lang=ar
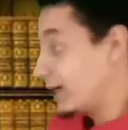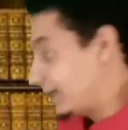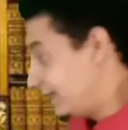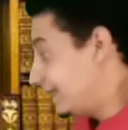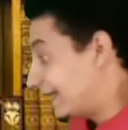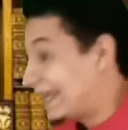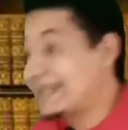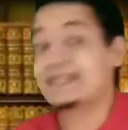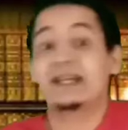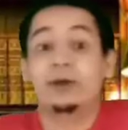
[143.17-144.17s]
واخدين
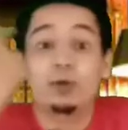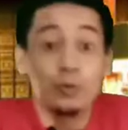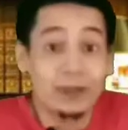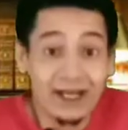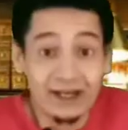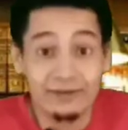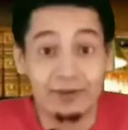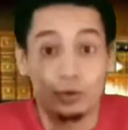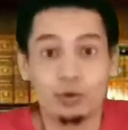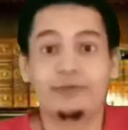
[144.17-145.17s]
الجايزة الأولى في
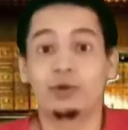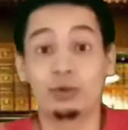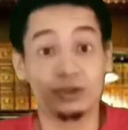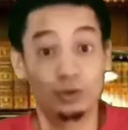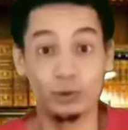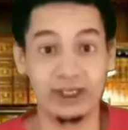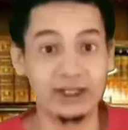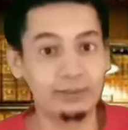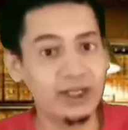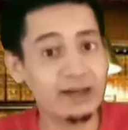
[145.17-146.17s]
الكفر
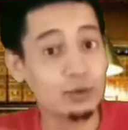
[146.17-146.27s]
والطغيان بلا